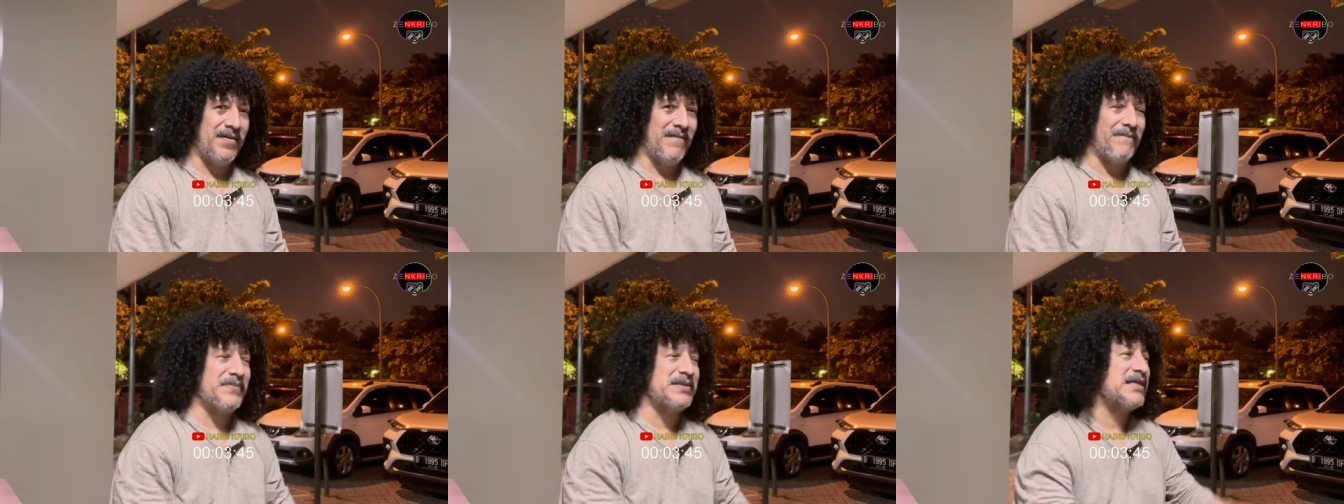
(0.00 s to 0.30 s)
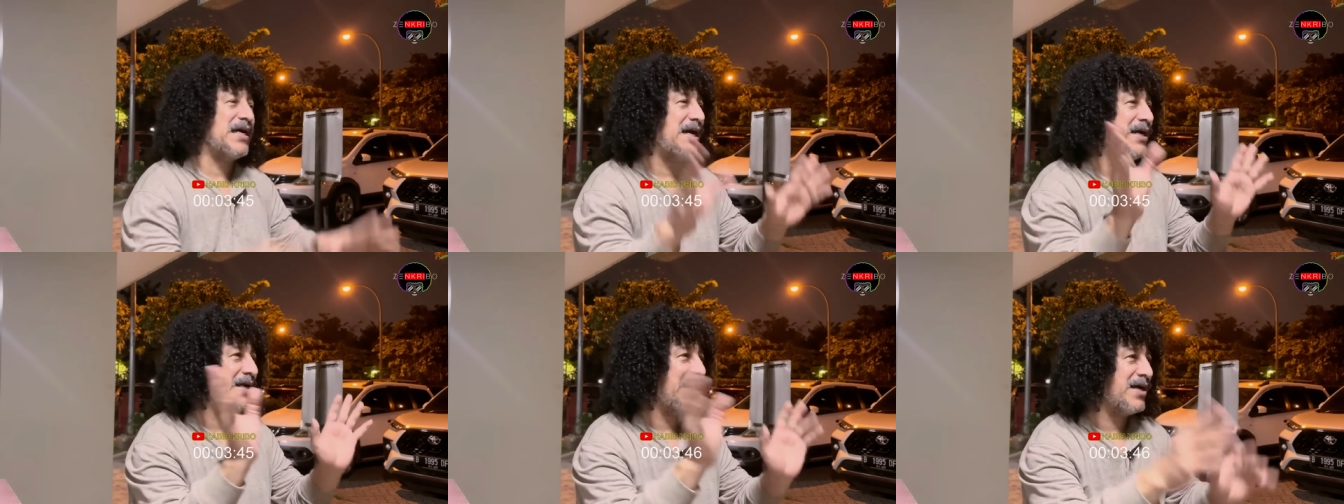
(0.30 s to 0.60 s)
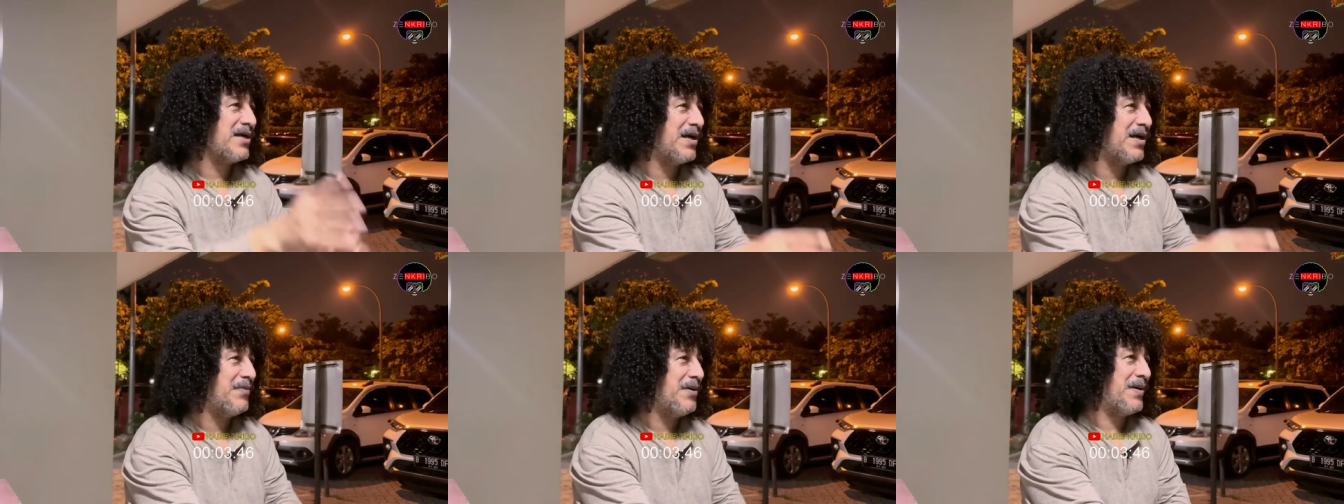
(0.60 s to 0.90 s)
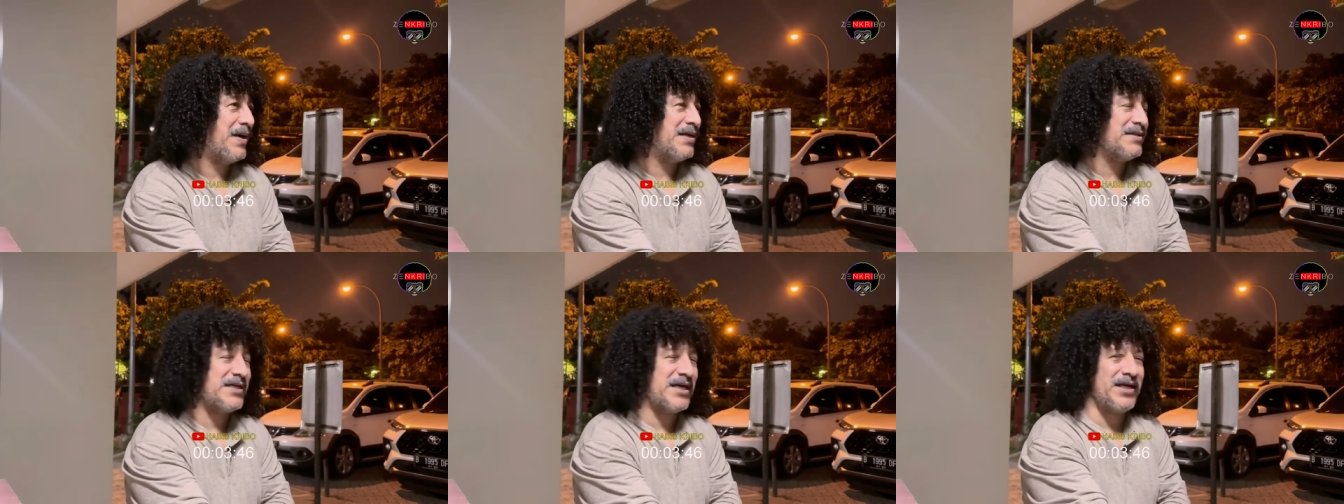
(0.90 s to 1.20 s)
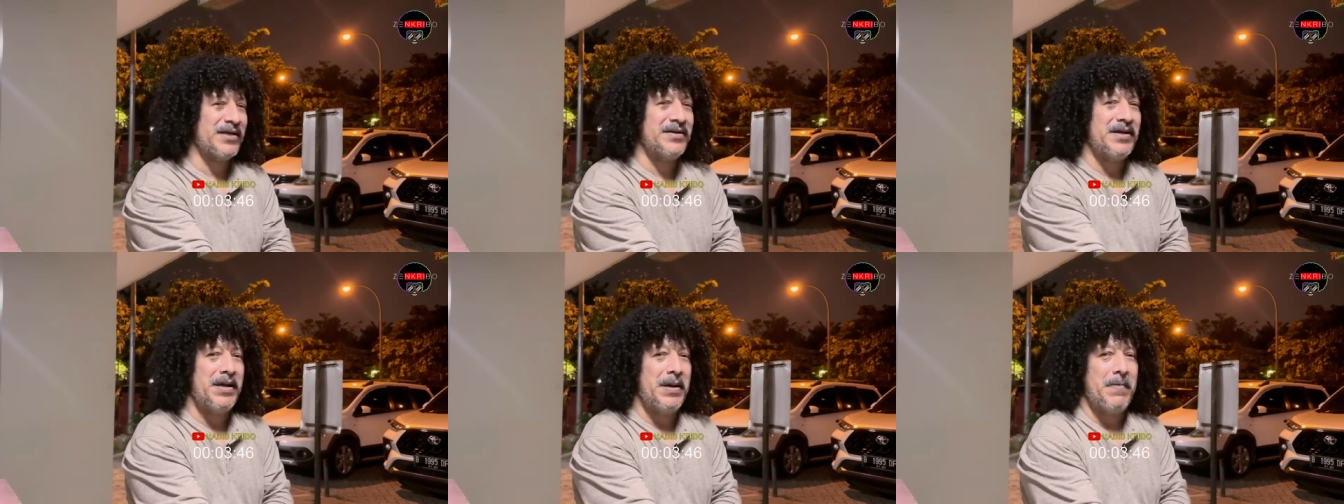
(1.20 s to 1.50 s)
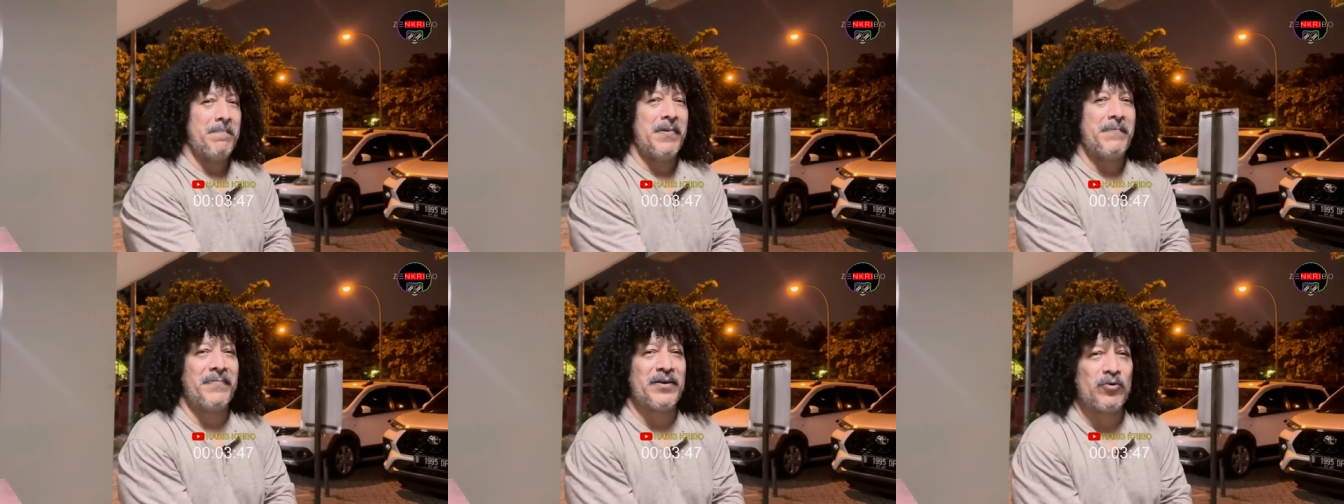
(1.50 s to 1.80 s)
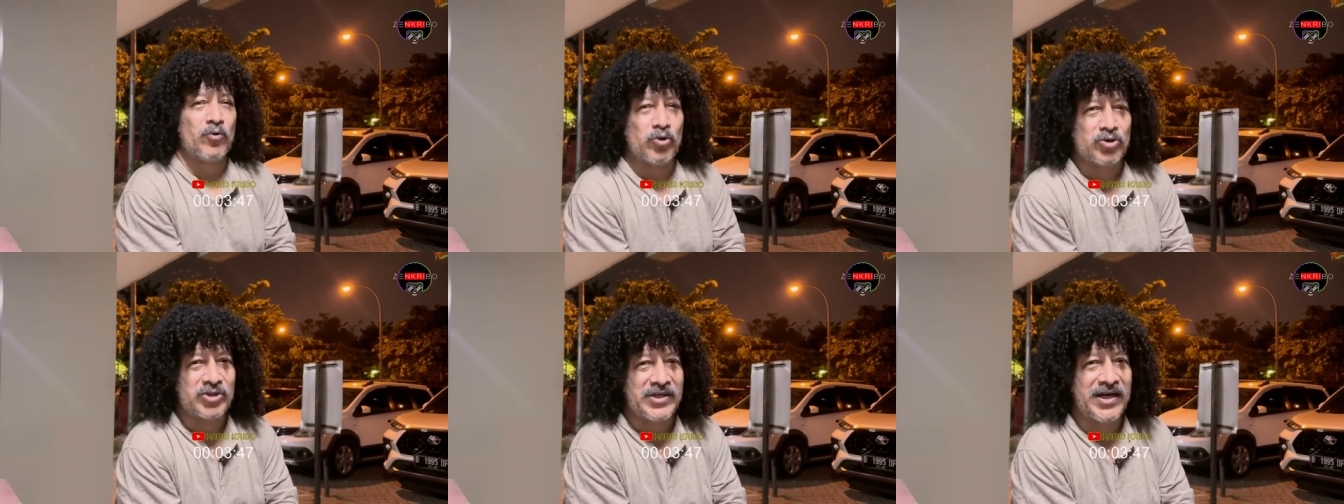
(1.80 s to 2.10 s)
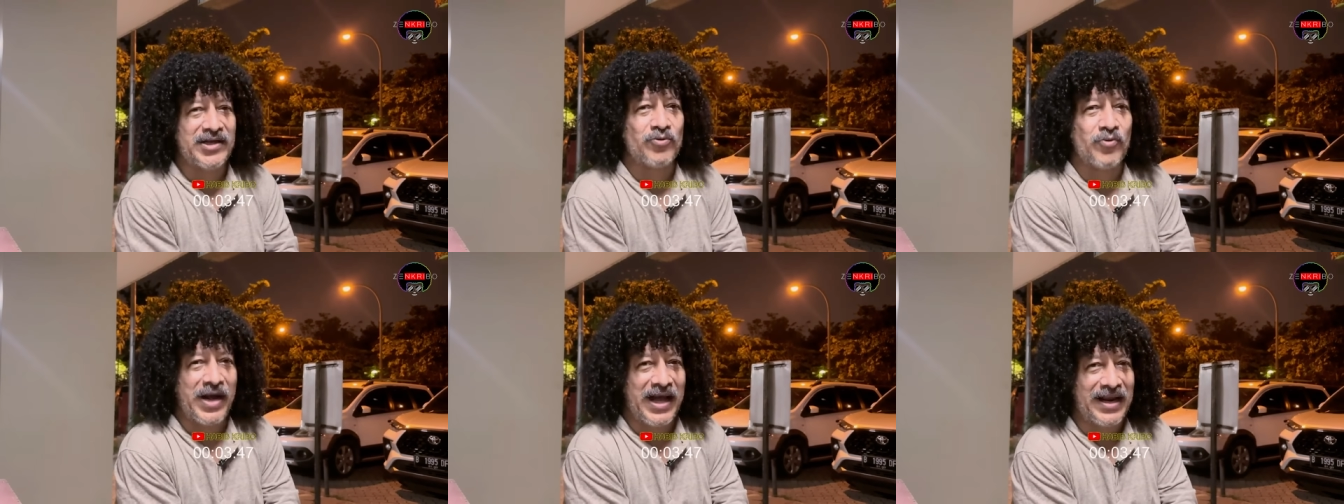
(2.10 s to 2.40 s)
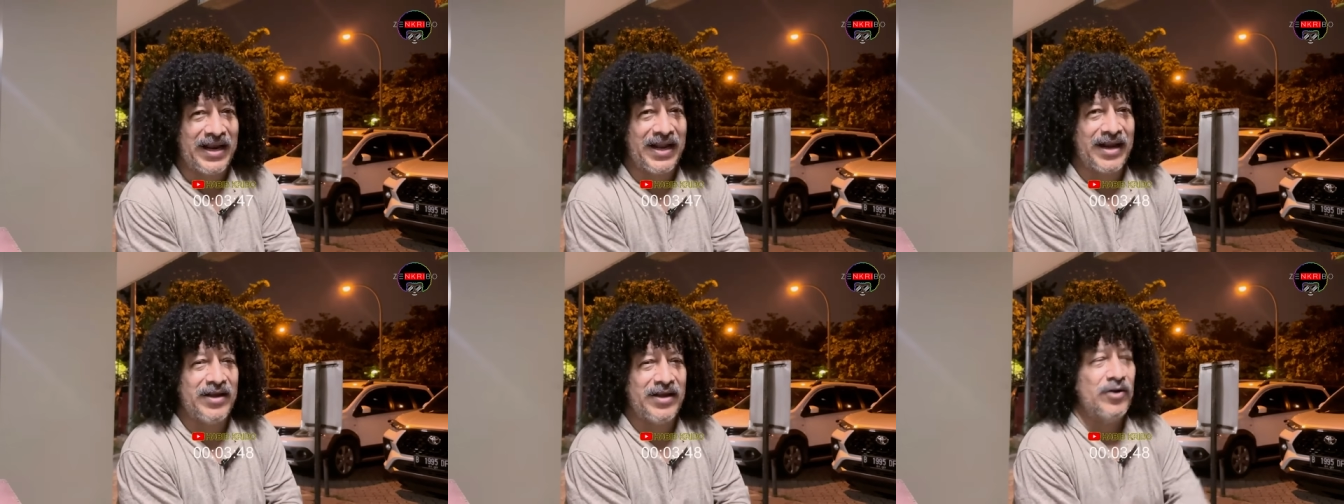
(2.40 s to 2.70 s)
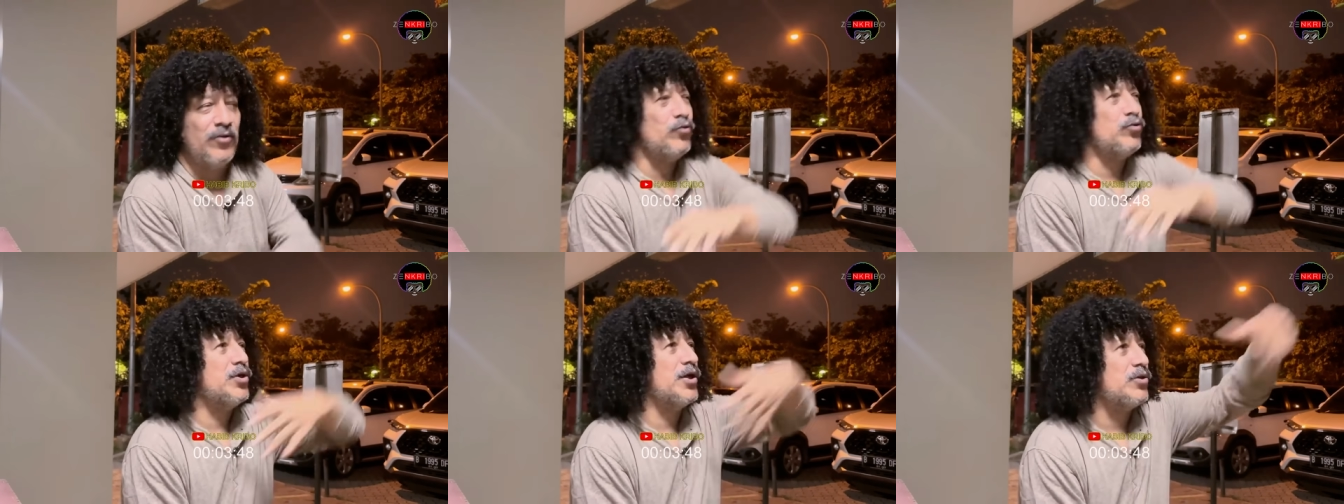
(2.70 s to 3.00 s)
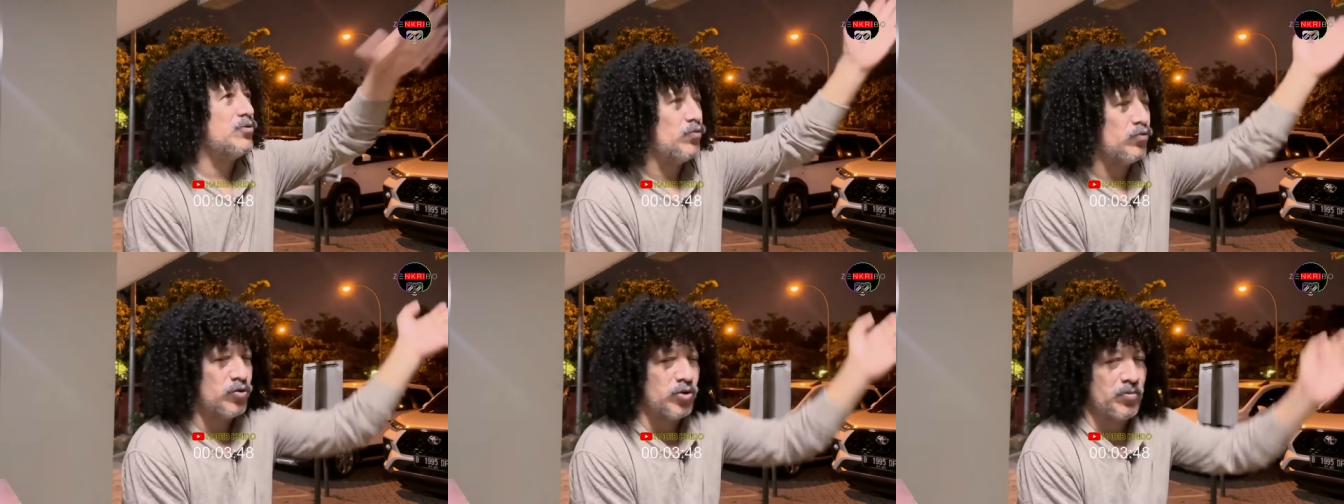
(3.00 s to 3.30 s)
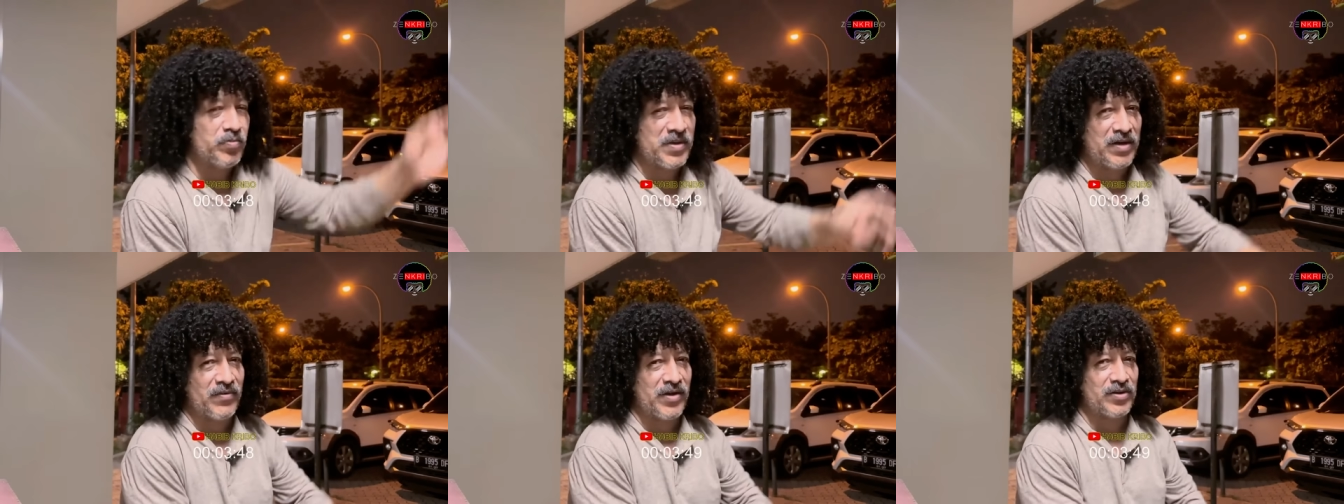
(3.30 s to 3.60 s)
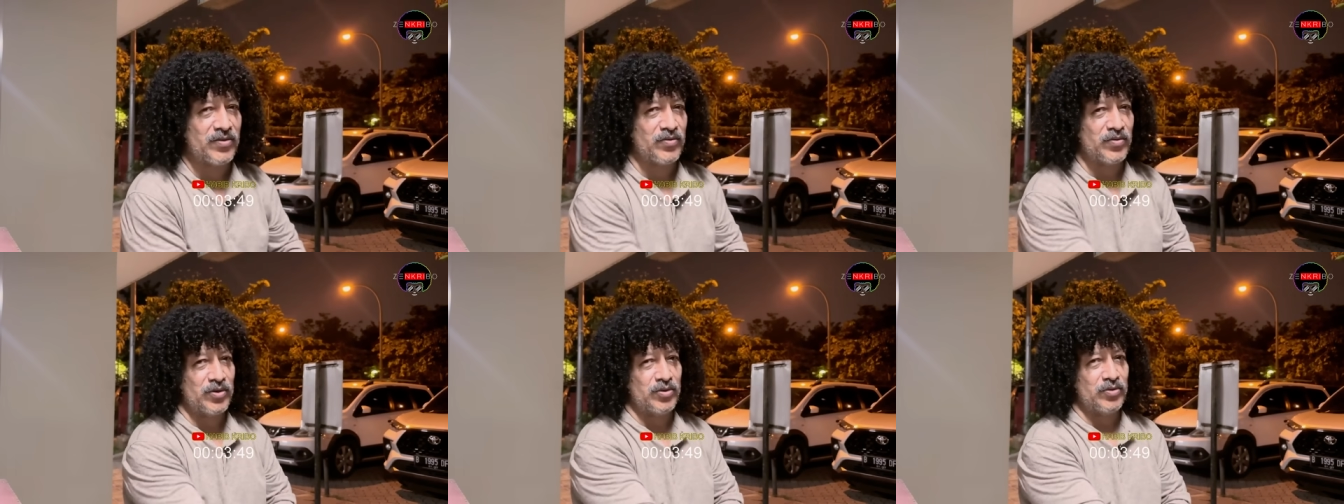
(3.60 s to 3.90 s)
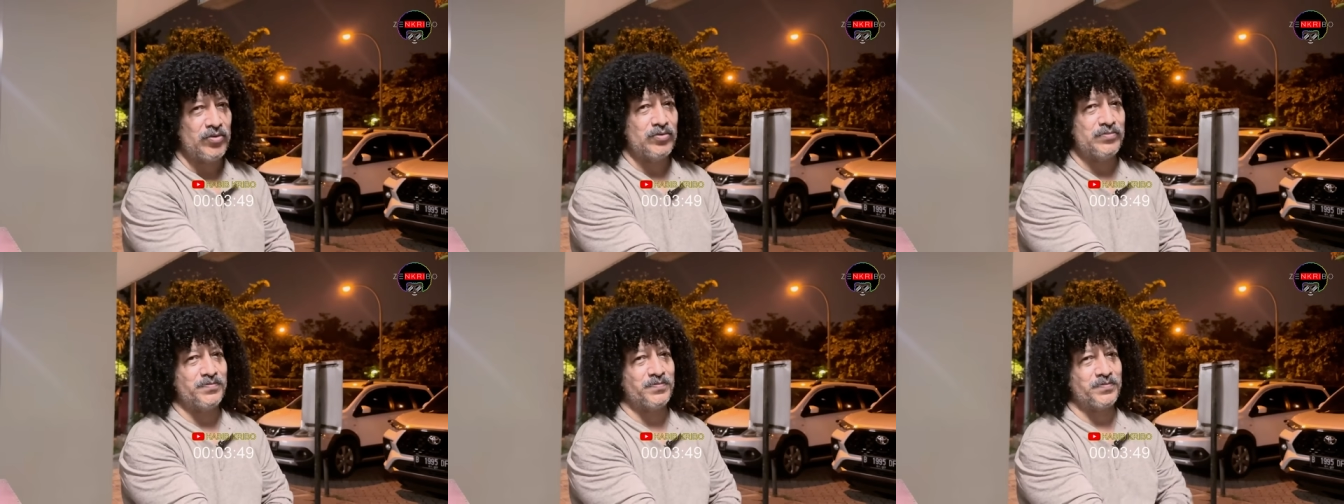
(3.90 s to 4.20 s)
Misalkan agama mengajarkan memperkosa itu halal, udah tutup dari waktu itu.